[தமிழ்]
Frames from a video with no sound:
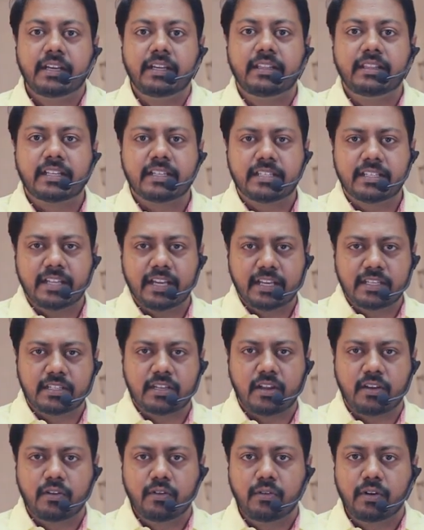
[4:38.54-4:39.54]
இந்த
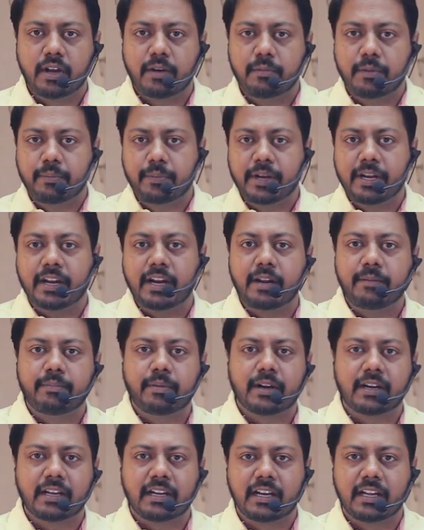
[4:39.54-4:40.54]
ஸ்டேஜ்லையும் நம்ம பின்னாடி
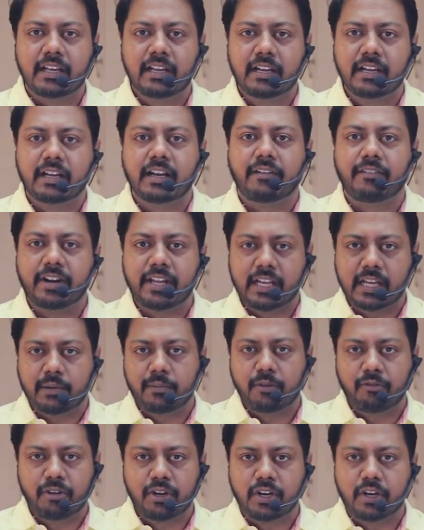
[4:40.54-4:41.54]
பற்களை
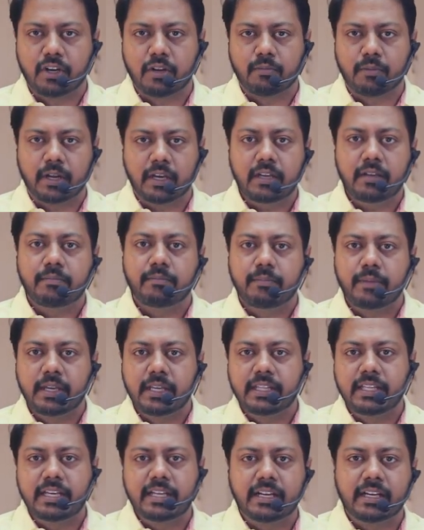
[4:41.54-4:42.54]
கவனிக்காமல் விட்டுட்டோம்னா
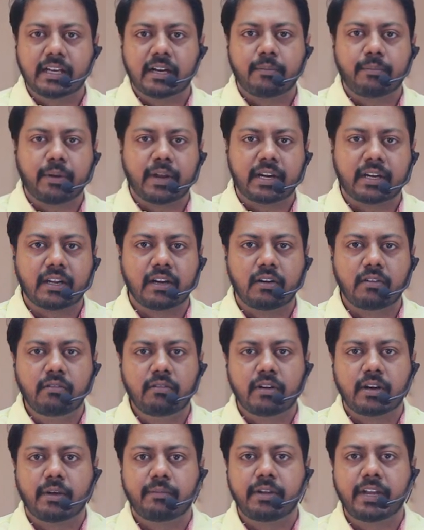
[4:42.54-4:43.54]
மீதி இருக்கிற பற்களும்
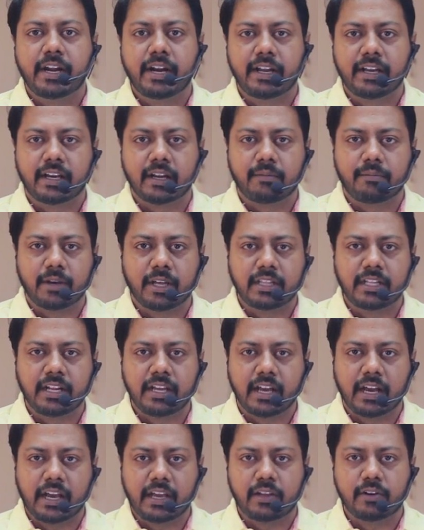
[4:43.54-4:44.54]
நம்ம எடுக்கிற
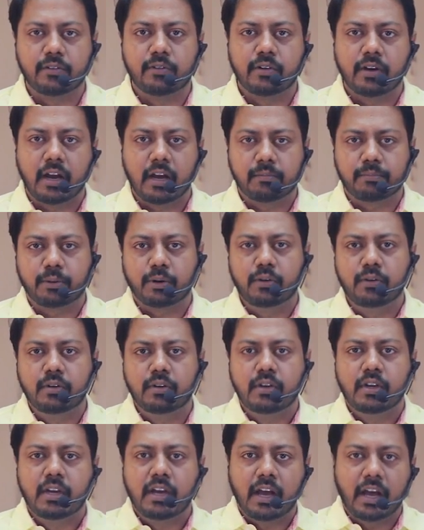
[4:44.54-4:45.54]
மாதிரி ஆயிரும் அப்புறம்
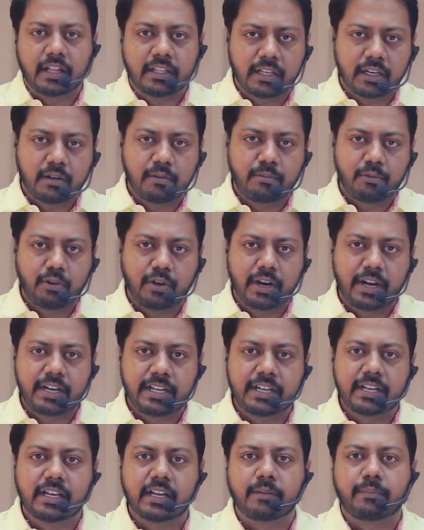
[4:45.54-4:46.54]
அதற்கு முன்னாடி
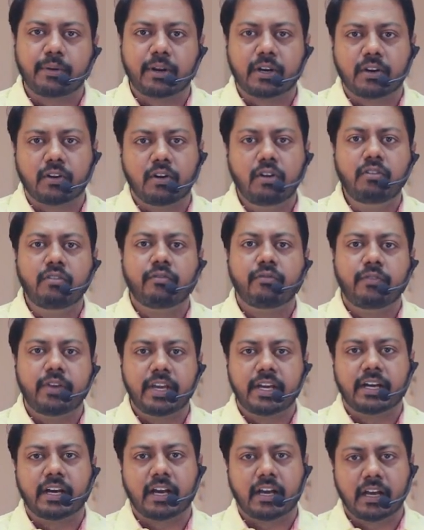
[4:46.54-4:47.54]
இருக்கிற பற்களும்
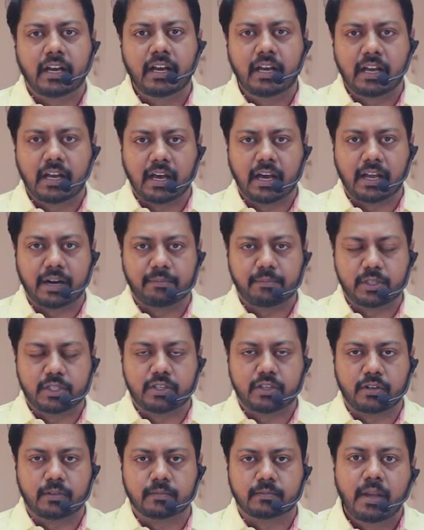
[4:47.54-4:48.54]
வீக்காக
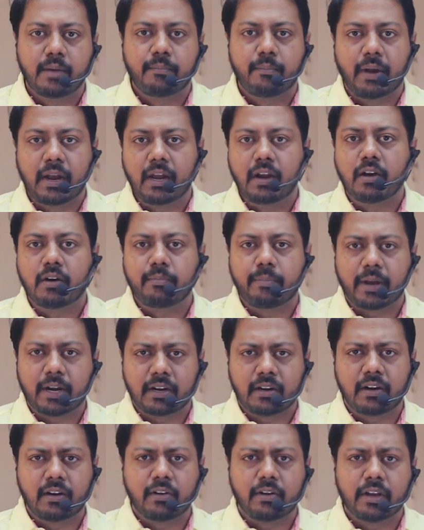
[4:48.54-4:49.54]
ஆரம்பிச்சிடும் பல்லோ
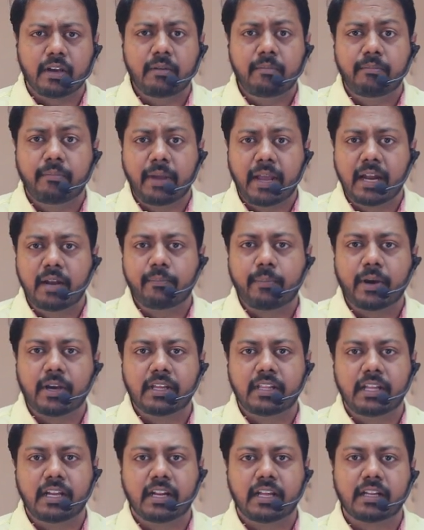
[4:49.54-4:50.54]
பற்களோட மேல்
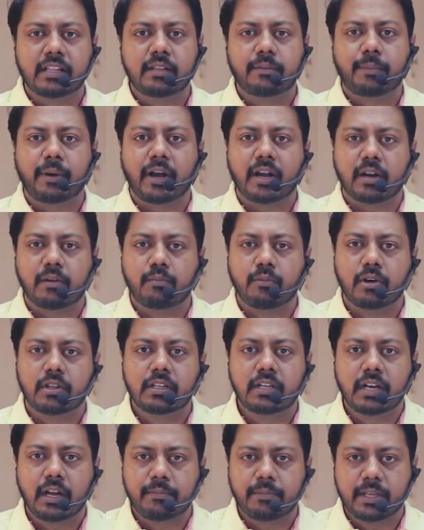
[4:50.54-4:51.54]
பகுதியிலிருந்து
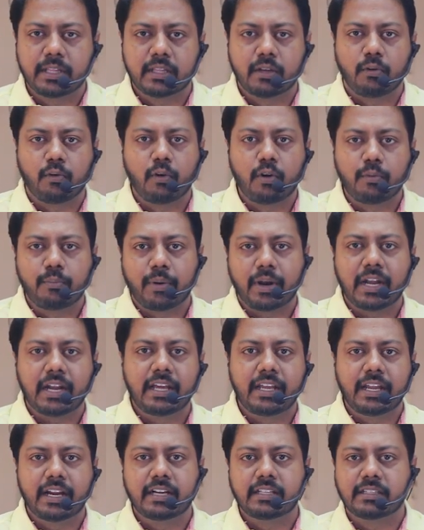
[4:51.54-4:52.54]
பார்க்கும்போது நம்ம இந்த ஒரு
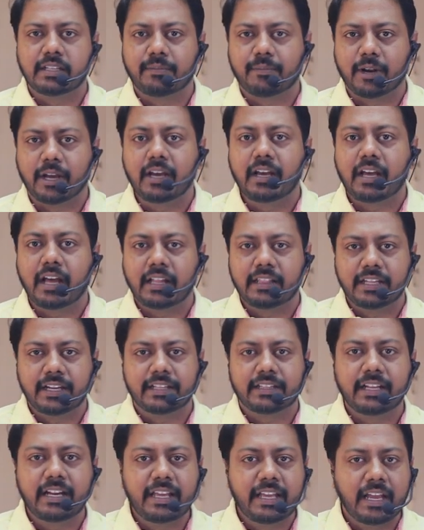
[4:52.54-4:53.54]
பல்லை எடுத்தோம்னா அந்த
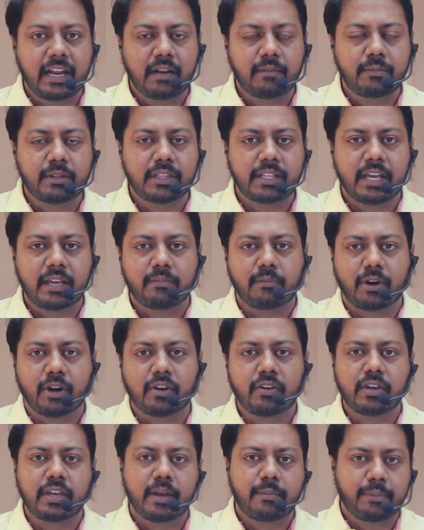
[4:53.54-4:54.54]
இடத்துல எலும்பு
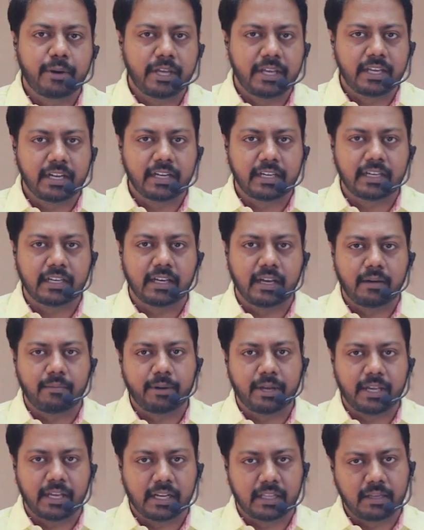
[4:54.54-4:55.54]
தேய்மானம் எப்படி இருக்கு
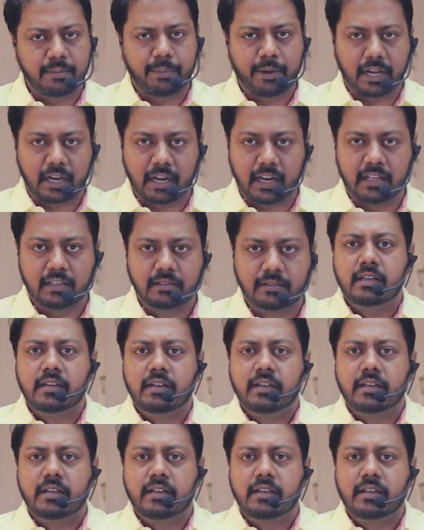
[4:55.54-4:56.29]
அப்படிங்கிறத பார்க்கலாம்